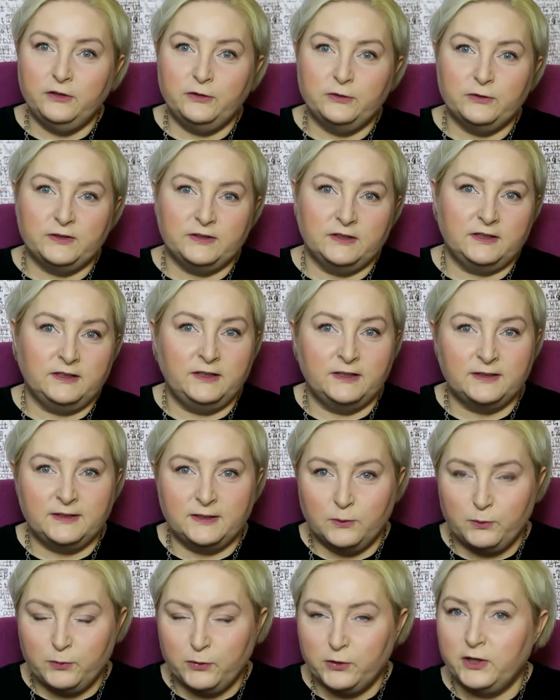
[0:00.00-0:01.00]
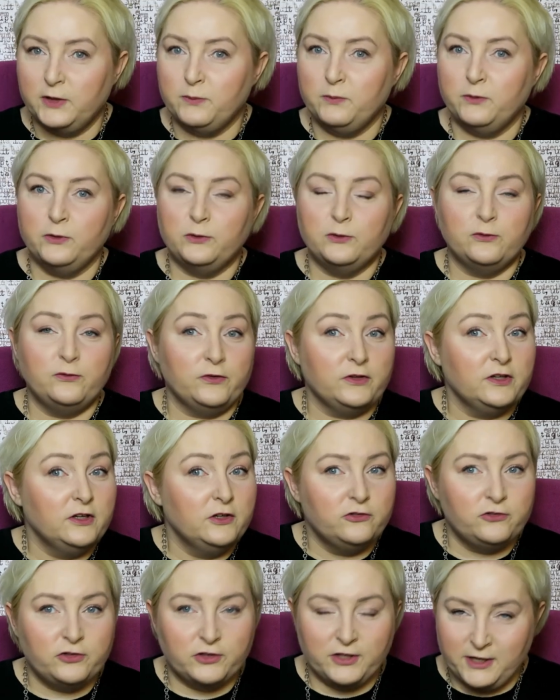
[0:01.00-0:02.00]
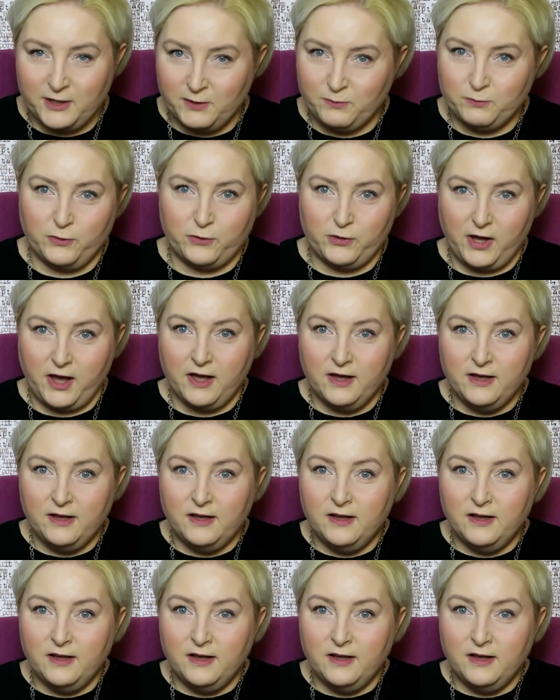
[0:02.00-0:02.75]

kto z nas nie zna Pokémonów czy Game Boya.